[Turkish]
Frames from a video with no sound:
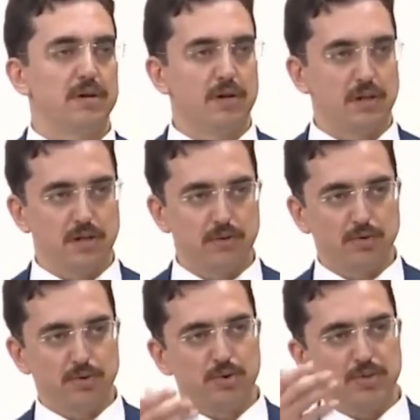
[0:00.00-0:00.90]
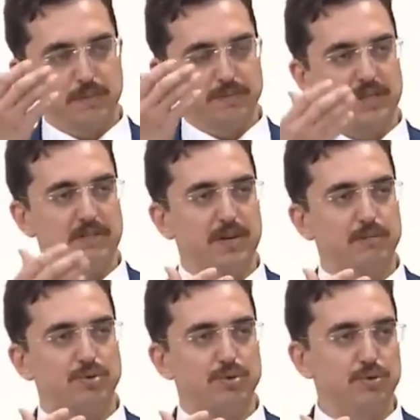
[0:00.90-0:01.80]
Allah'ın onun göz yapısına
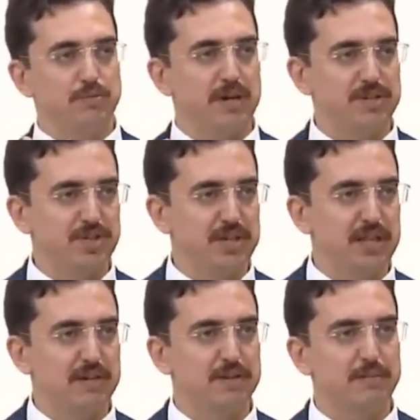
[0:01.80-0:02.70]
vermiş olduğu bazı şeyler var.